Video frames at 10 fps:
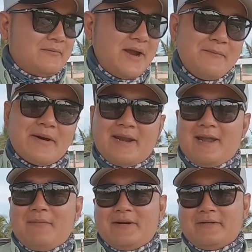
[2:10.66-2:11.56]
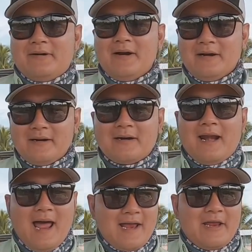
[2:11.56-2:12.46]
biết mình là mình có rất
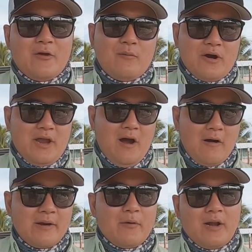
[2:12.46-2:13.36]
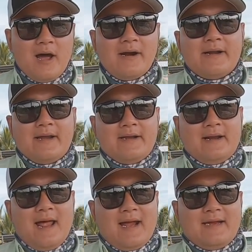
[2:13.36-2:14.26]
là nhiều mồi nhỏ nhưng mồi lớn thì
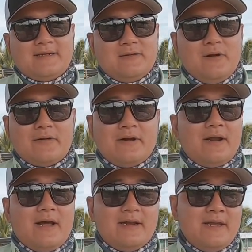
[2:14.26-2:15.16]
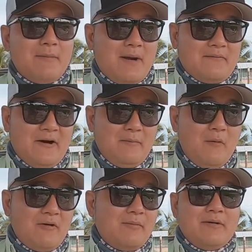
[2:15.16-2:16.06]
nó lại số lượng rất là ít chỉ bằng khoảng
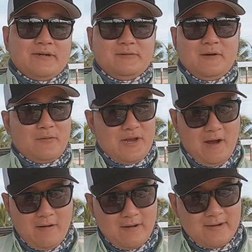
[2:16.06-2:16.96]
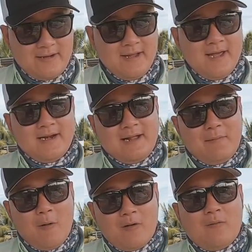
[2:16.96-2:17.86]
1 phần 10 số lượng mồi nhỏ thôi là
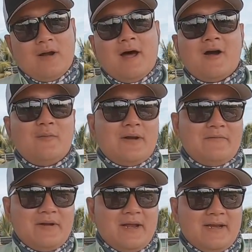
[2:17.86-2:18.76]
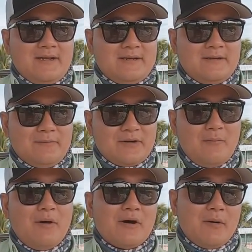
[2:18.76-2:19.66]
một con mồi lớn của mình vậy thì mình
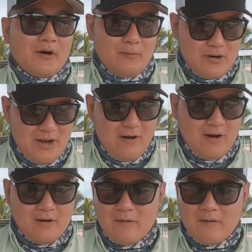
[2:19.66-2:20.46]
có 10 10 con mồi nhỏ